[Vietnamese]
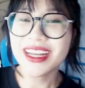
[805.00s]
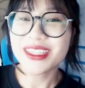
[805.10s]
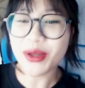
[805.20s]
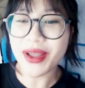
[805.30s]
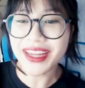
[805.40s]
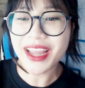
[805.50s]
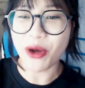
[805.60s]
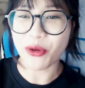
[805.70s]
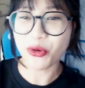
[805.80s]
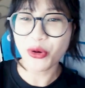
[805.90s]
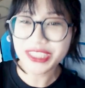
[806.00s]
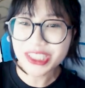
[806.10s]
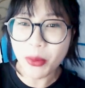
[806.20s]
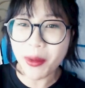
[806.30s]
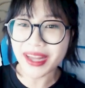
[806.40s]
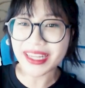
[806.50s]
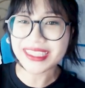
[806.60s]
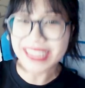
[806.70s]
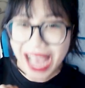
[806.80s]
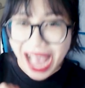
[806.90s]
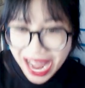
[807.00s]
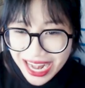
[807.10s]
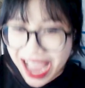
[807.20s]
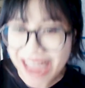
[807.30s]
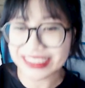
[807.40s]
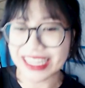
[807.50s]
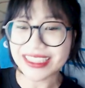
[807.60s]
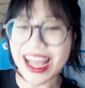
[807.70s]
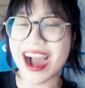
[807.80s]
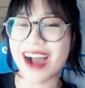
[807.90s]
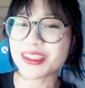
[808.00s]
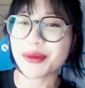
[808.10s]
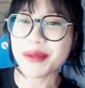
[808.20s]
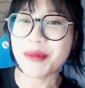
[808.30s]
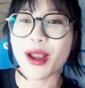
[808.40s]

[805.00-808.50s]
Xong anh kiểu cúi xuống anh ấy tra lại giấy tờ Xong anh bảo